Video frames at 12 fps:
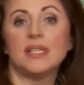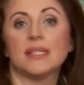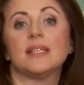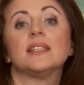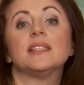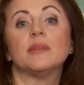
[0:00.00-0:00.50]

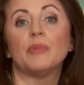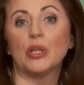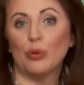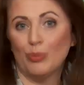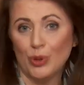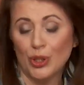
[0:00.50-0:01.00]
тесто, тем
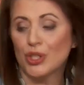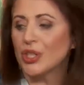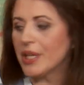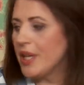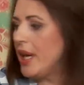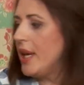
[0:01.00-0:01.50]
оно будет
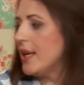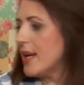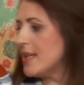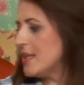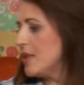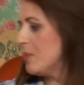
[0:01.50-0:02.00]
жирнее и
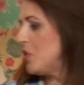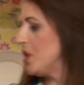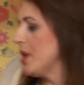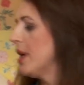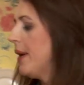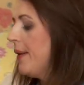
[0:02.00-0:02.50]

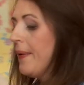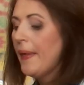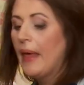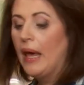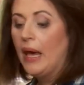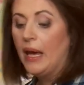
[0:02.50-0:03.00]
рассыпчатое.
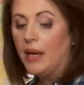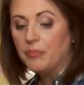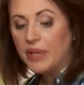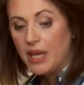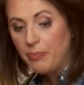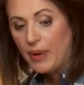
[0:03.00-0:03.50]

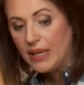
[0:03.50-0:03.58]
Мне